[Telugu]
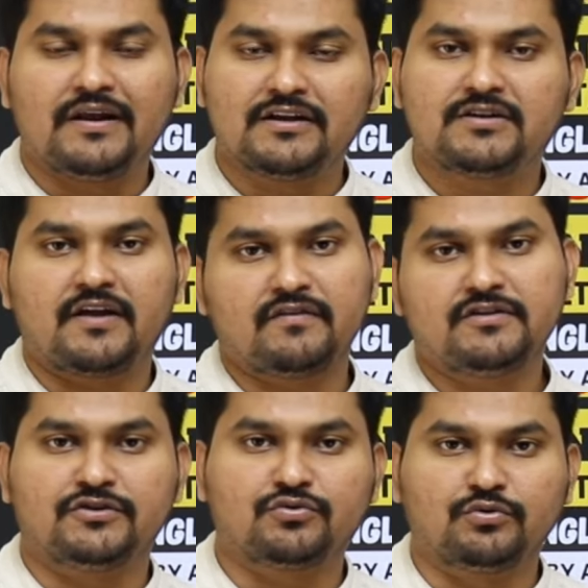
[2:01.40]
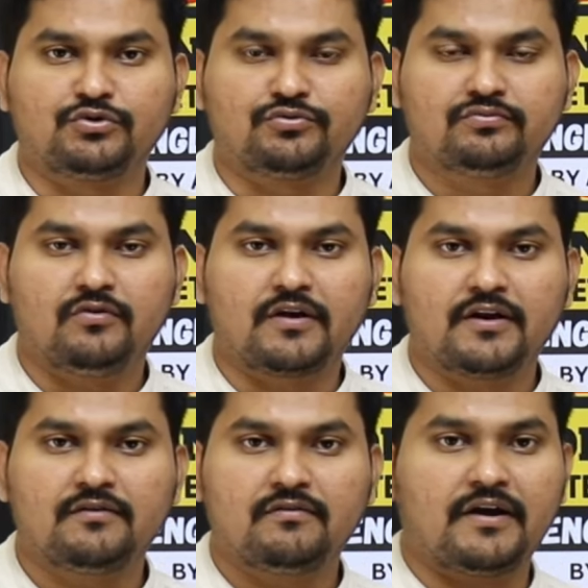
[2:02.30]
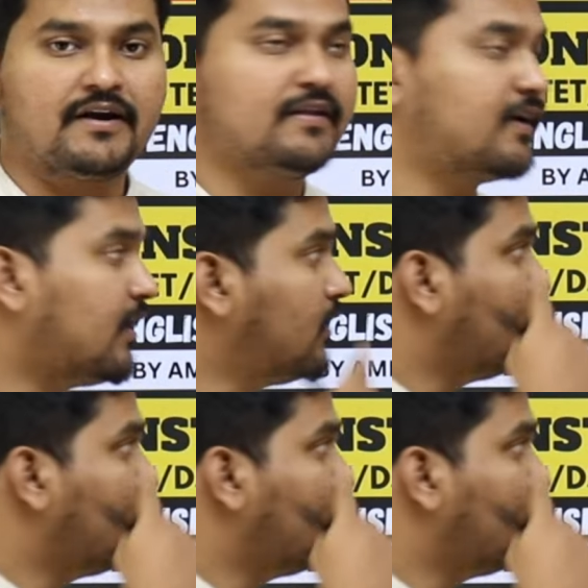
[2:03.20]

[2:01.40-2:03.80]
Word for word: ఇంగ్లీష్ లాంగ్వేజ్ నేర్చుకోవచ్చు ఓకేనా రైట్ అది ఎక్కడ